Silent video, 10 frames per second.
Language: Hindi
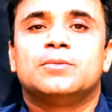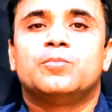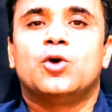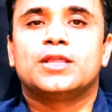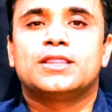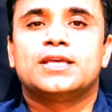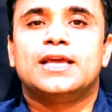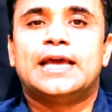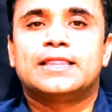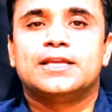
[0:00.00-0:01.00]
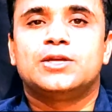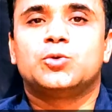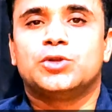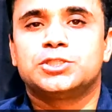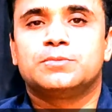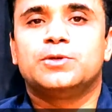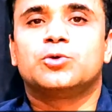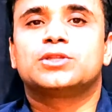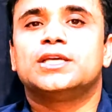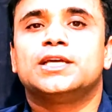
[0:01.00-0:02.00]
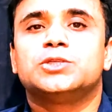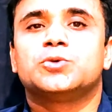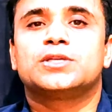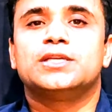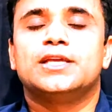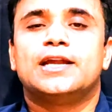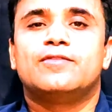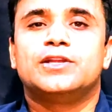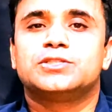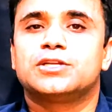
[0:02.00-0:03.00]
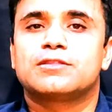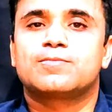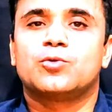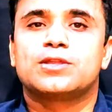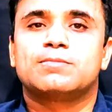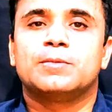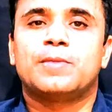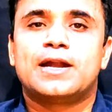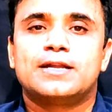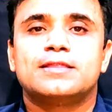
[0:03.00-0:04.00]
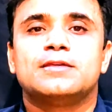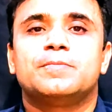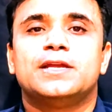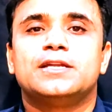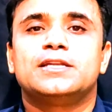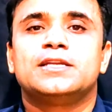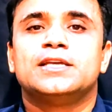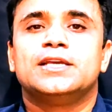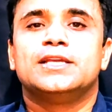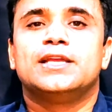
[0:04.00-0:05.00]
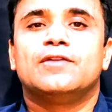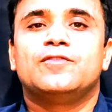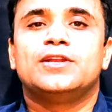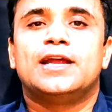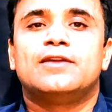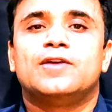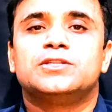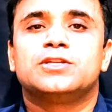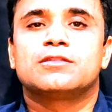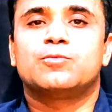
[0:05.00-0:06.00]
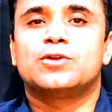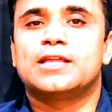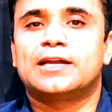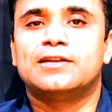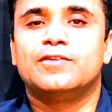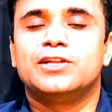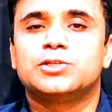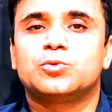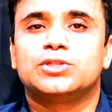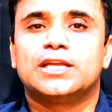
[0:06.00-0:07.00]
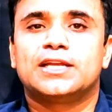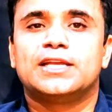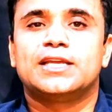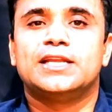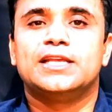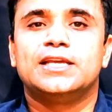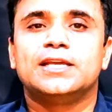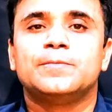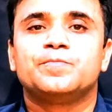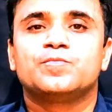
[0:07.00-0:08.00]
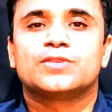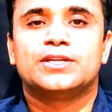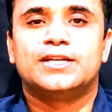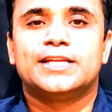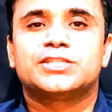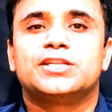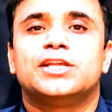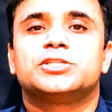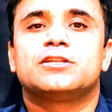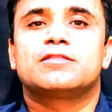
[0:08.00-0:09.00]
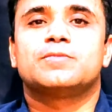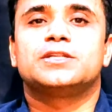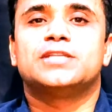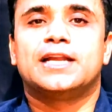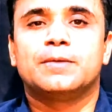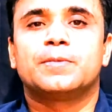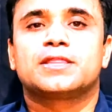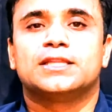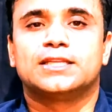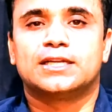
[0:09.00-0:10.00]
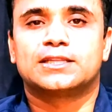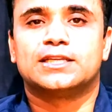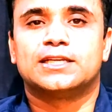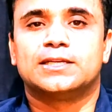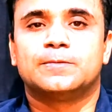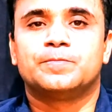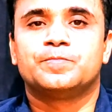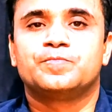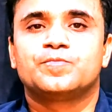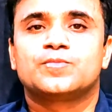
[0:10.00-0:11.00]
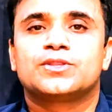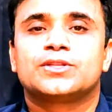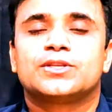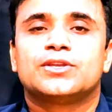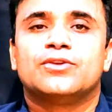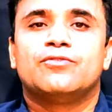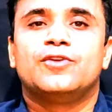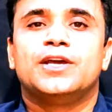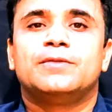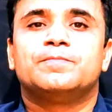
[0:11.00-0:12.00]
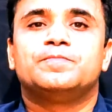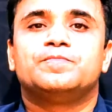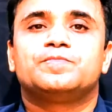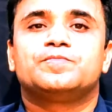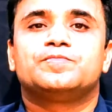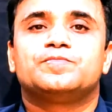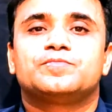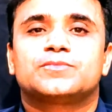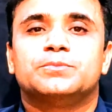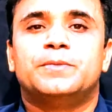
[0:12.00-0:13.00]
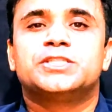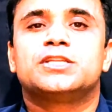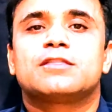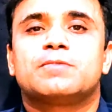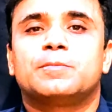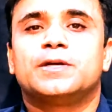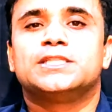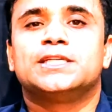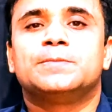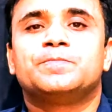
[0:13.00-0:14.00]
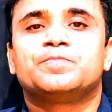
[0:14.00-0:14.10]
बहुत से ऐसे टूरिस्ट भी होते हैं जो कि एडवेंचर स्पोर्ट्स में पार्टिसिपेट या फिर एडवेंचर स्पोर्ट्स एक्टिविटीज़ को देखने के लिए डेस्टिनेशंस पर जाना पसंद करते हैं फिर बिजनेस पर्पज हैं